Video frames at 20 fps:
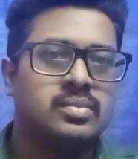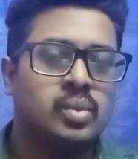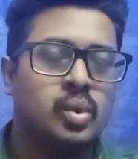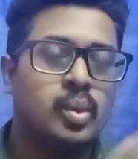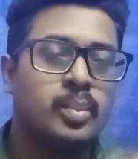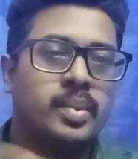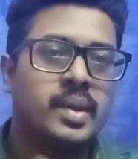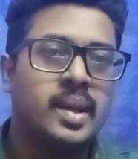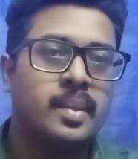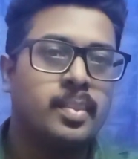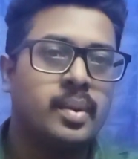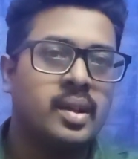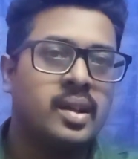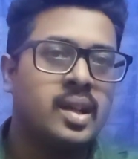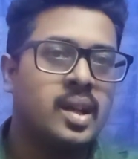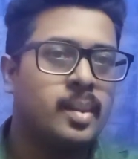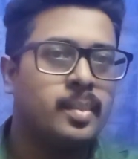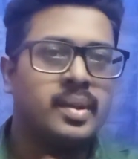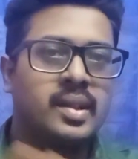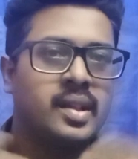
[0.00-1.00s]
உருப்படியாக
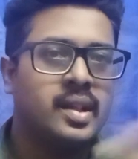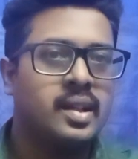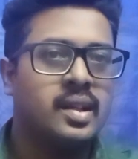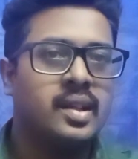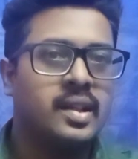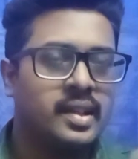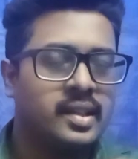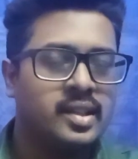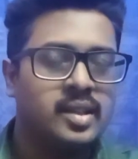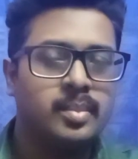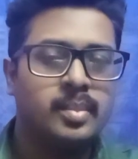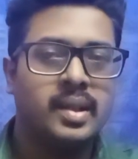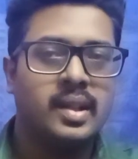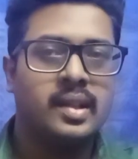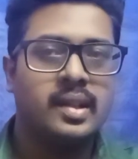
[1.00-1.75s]
பண்ணேன் அப்படின்னு கேட்டால் எதுவுமே